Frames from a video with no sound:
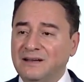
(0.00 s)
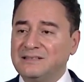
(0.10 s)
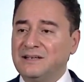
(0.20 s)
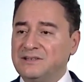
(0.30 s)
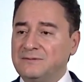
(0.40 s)

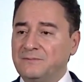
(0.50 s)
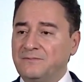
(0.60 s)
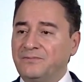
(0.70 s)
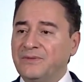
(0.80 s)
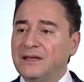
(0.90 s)
vazgeçin.
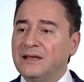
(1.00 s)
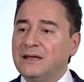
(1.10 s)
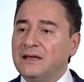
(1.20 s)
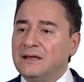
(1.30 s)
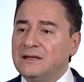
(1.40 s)

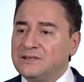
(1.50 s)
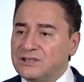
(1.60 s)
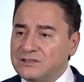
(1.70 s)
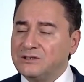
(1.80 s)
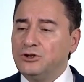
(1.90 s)

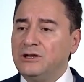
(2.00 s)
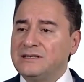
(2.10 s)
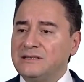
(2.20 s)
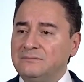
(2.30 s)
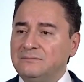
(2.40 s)
Çıksın
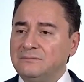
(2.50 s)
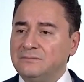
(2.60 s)
söylesin.